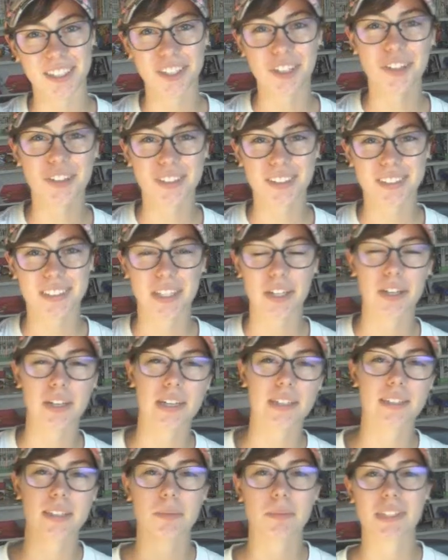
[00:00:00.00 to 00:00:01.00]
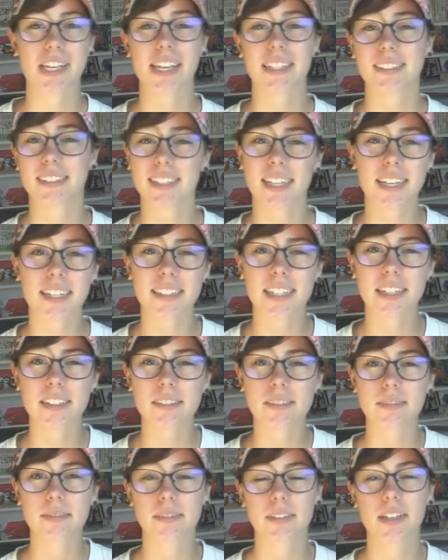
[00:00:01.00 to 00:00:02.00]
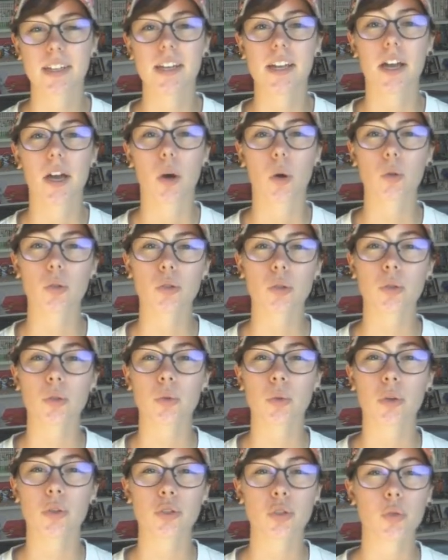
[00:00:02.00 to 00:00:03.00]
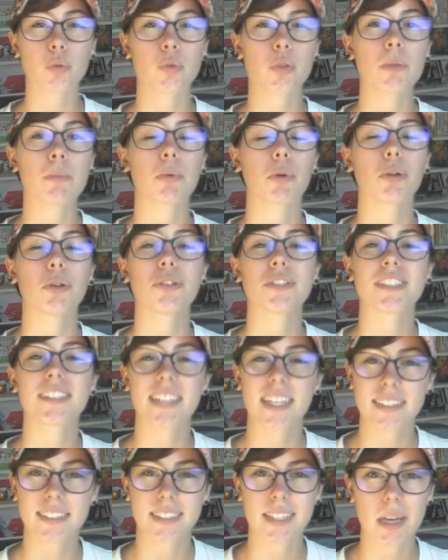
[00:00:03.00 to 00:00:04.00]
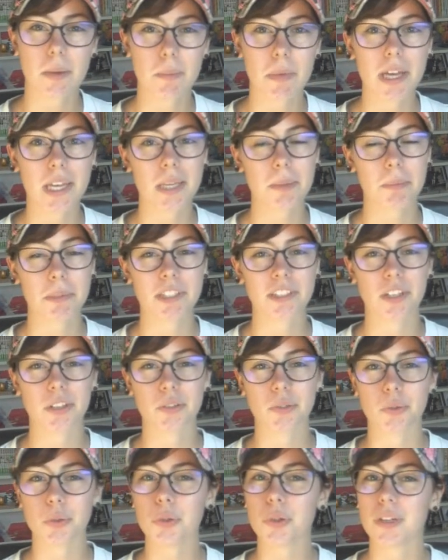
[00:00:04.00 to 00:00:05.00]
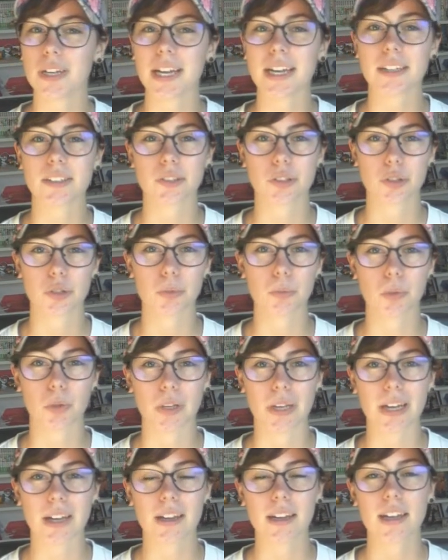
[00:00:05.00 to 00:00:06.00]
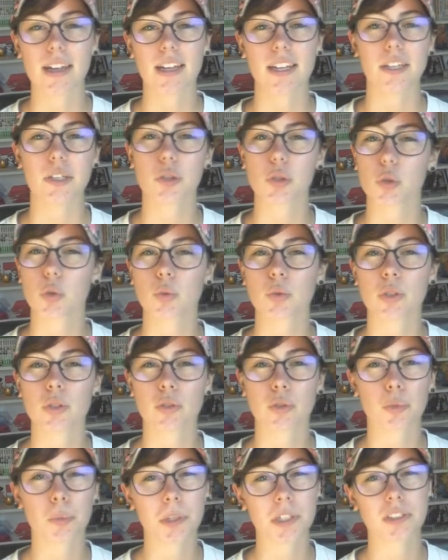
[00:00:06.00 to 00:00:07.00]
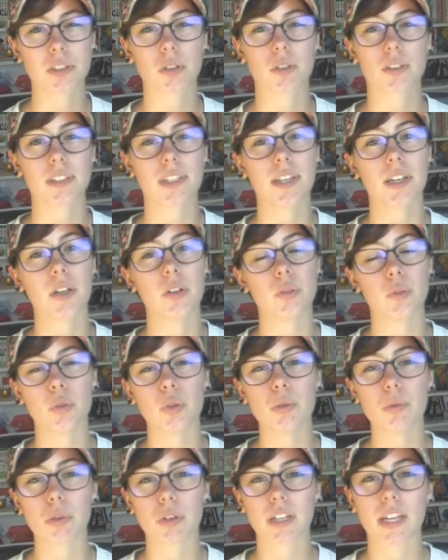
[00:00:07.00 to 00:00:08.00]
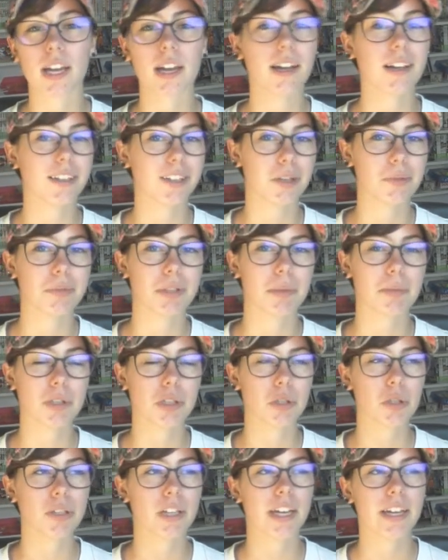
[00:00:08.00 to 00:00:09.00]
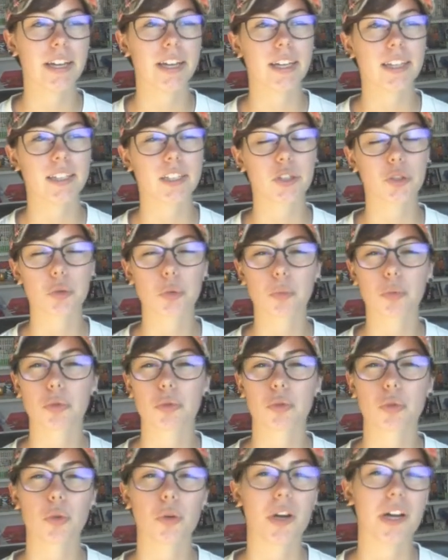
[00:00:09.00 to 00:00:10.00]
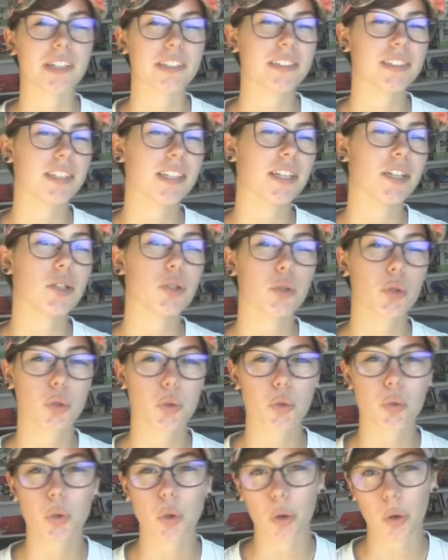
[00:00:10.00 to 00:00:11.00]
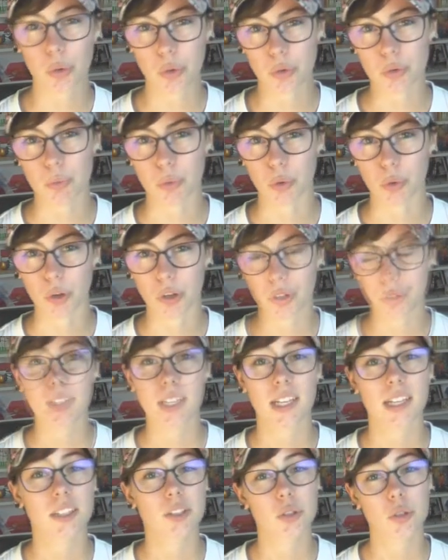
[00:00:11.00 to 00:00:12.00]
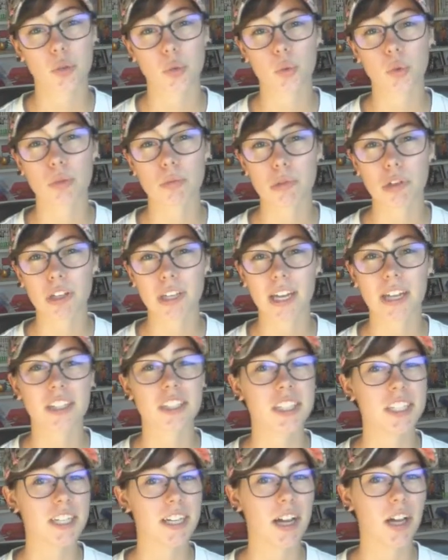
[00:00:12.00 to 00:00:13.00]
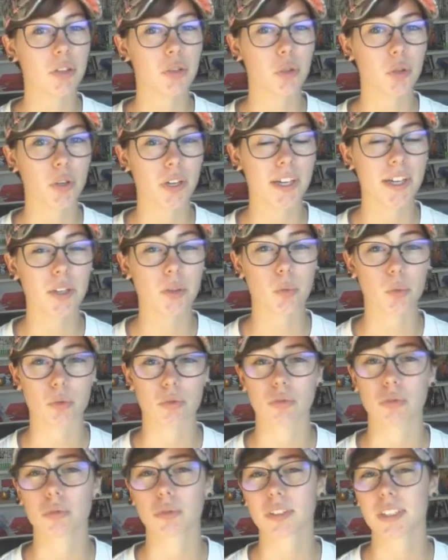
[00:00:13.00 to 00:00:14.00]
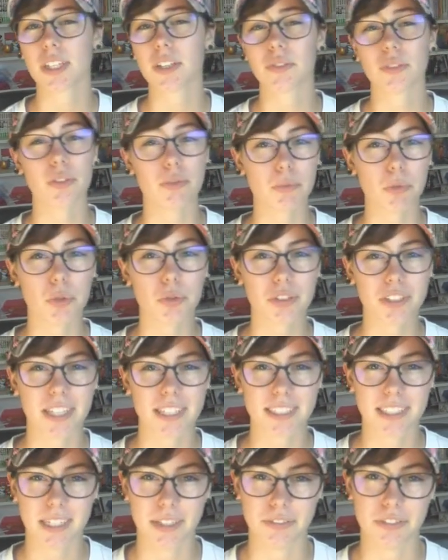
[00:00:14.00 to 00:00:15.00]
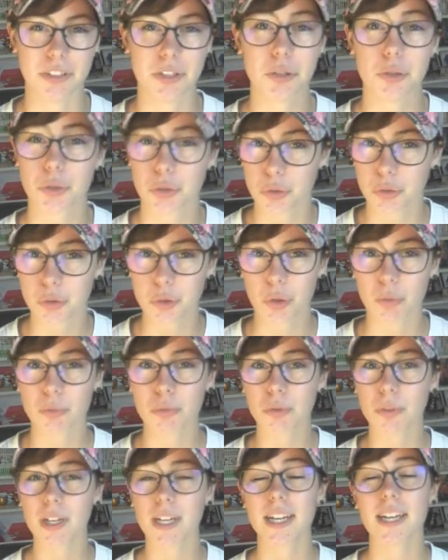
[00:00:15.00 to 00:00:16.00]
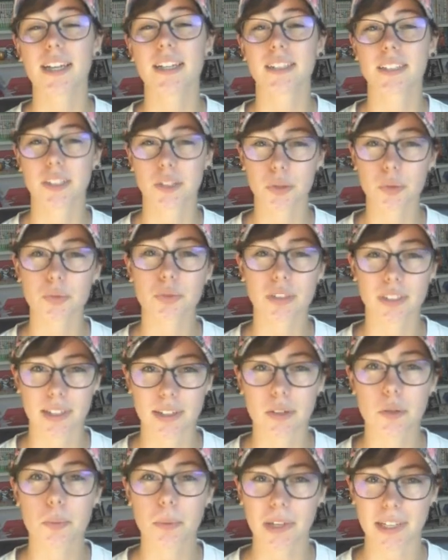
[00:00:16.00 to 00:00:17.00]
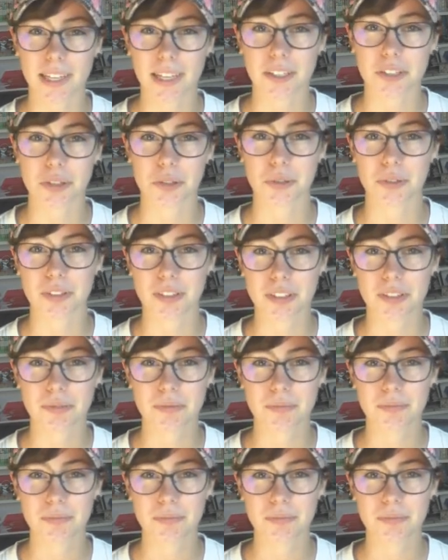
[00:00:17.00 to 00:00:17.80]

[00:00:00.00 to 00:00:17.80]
Yo, est la Team Z, Serena. On se retrouve aujourd'hui pour le septième épisode de la Zone Manga, et aujourd'hui je vais vous présenter deux mangas, comme d'habitude, qui sont plutôt axés sur l'humour. Ce sont deux mangas que j'ai adorés, donc je vous conseille vivement de regarder la vidéo jusqu'au bout, sinon vous allez louper quelque chose.